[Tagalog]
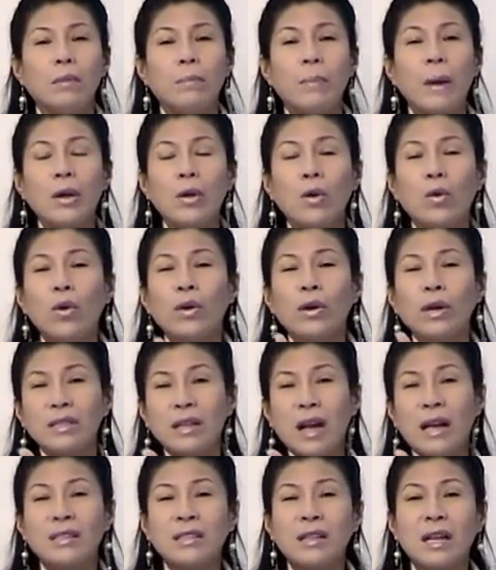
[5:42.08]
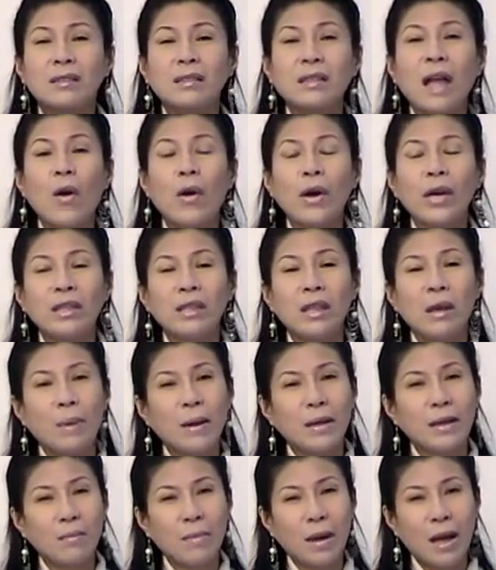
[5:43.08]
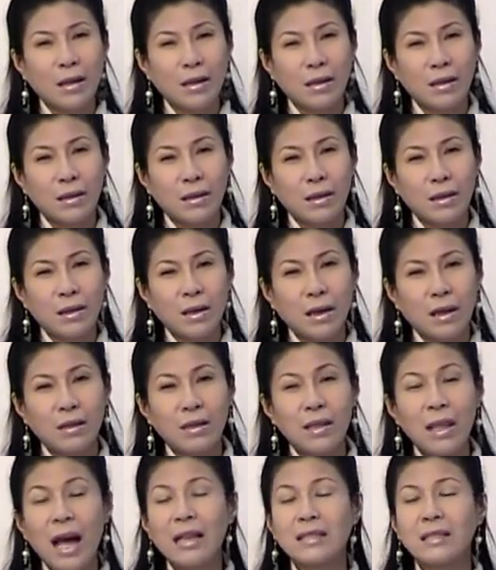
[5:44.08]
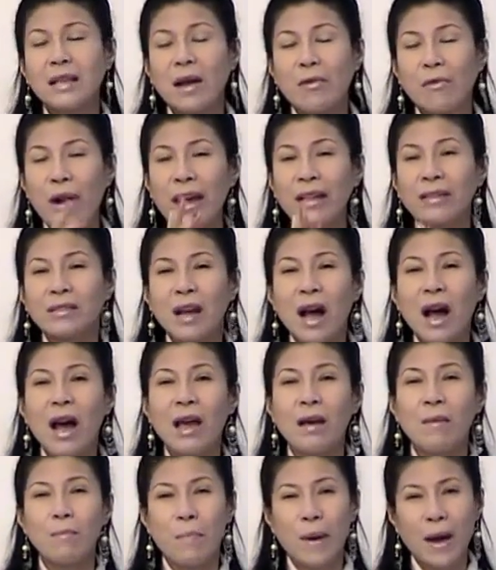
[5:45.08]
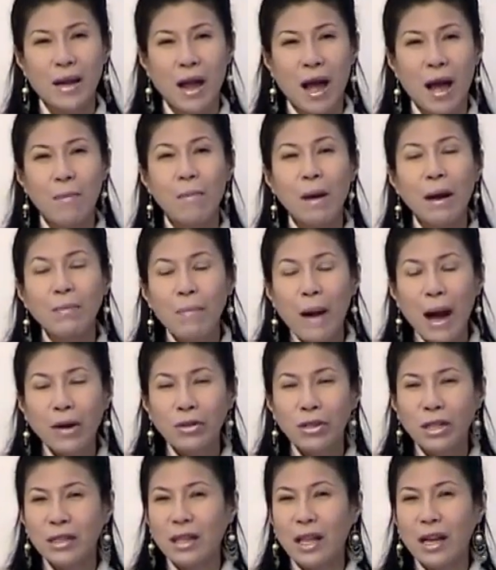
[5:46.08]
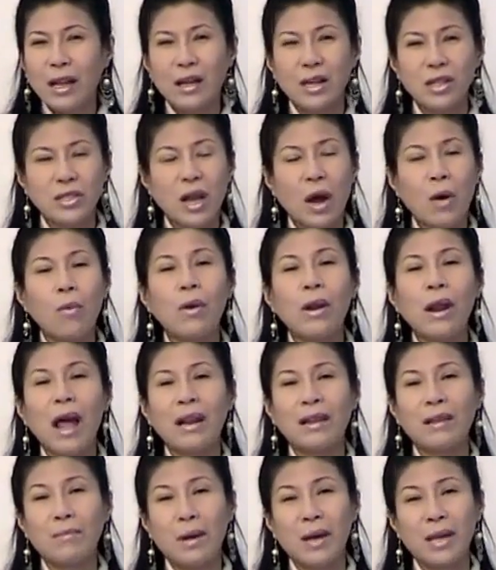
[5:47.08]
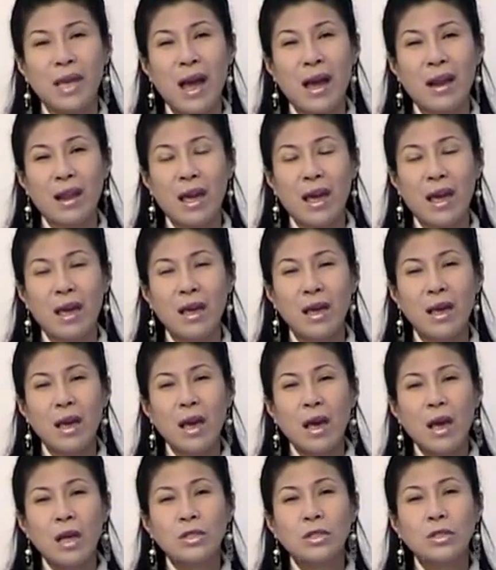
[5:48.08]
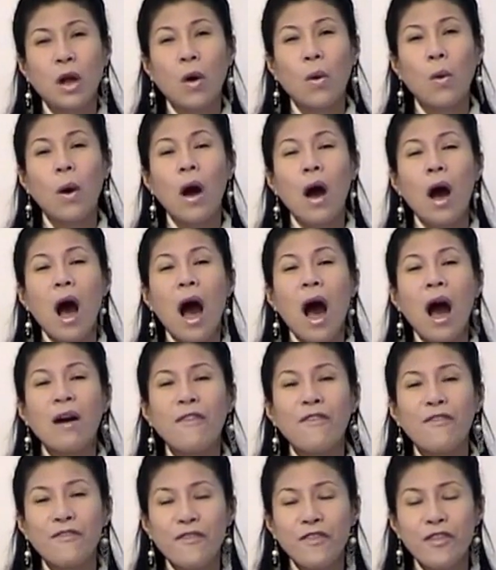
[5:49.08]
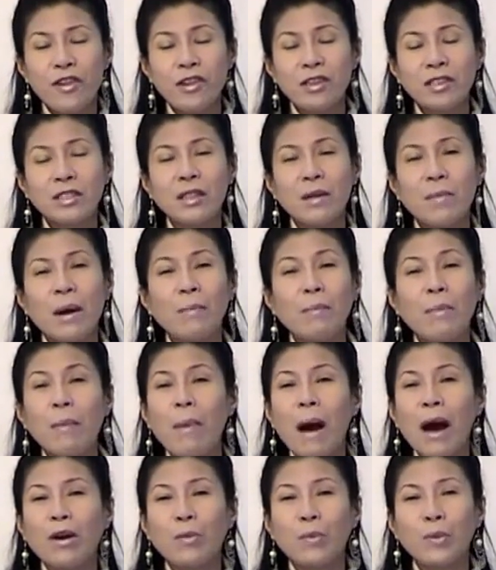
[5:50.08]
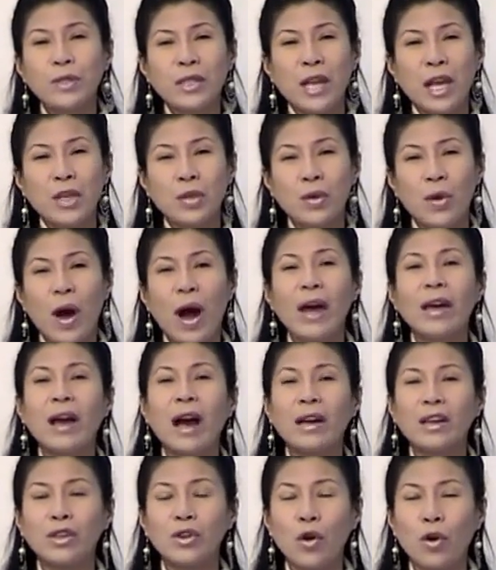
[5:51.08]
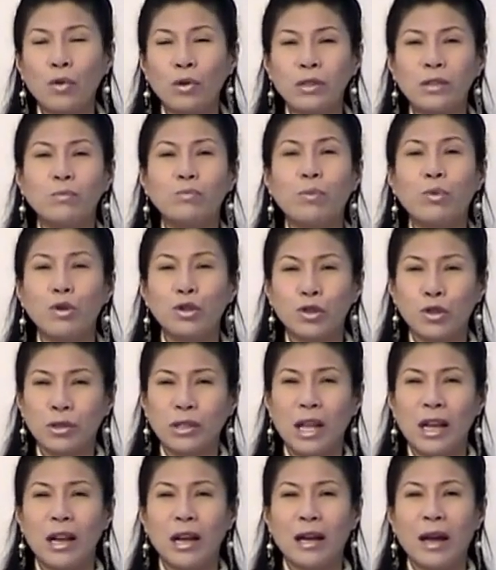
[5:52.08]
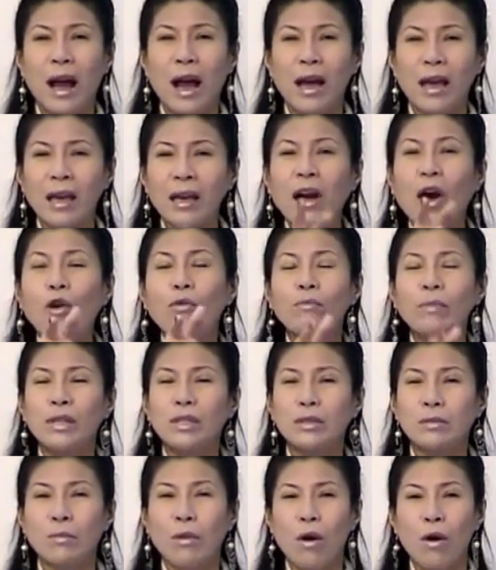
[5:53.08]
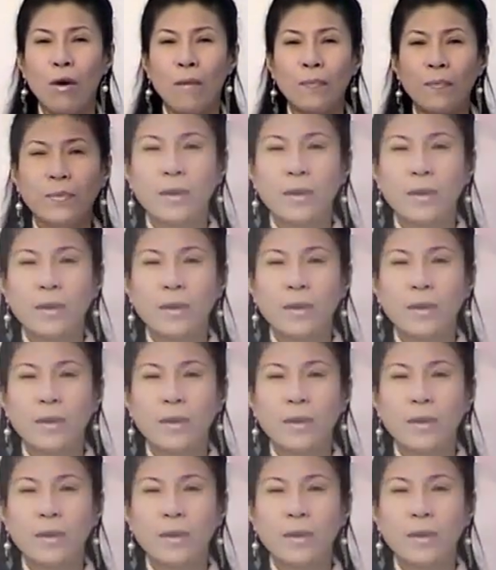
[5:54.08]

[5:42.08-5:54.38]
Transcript: pero kung ang isang tao hindi pa naman nasa right time para magbago na talaga siya, wala rin mangyari. So, ang first na magbabago po sa inyo ay ang iyong puso talaga. Ikaw mismo